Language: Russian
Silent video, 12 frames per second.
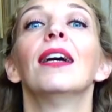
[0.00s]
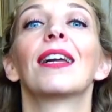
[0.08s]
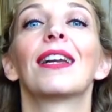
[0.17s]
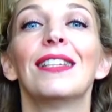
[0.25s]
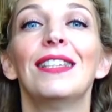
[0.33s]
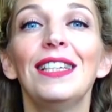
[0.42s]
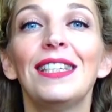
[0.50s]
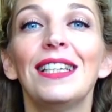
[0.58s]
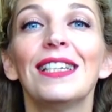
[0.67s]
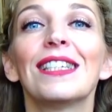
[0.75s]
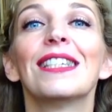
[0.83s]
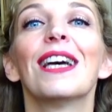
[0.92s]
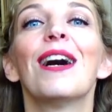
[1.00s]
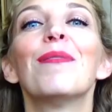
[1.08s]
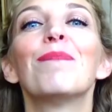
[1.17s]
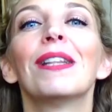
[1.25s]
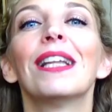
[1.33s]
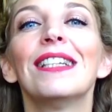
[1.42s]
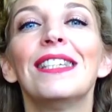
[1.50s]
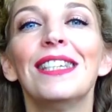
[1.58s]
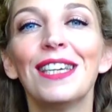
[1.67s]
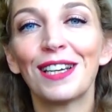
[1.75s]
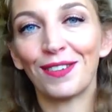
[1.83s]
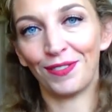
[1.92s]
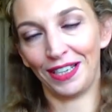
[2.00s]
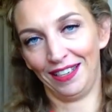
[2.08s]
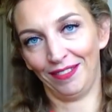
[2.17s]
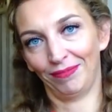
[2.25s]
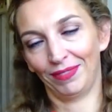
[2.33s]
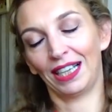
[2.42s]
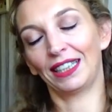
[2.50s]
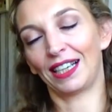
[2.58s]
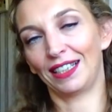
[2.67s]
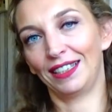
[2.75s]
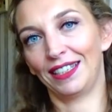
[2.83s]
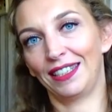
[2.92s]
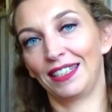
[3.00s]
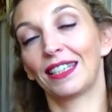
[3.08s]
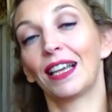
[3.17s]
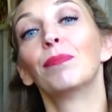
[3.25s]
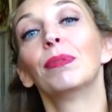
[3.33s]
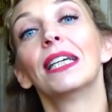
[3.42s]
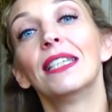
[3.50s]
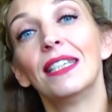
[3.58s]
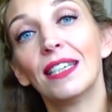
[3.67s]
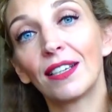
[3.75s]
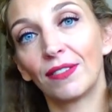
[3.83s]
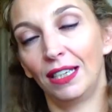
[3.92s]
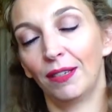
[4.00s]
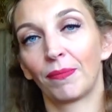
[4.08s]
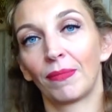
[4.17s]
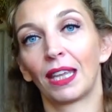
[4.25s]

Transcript: родители зааплодировали от радости, зааплодировали.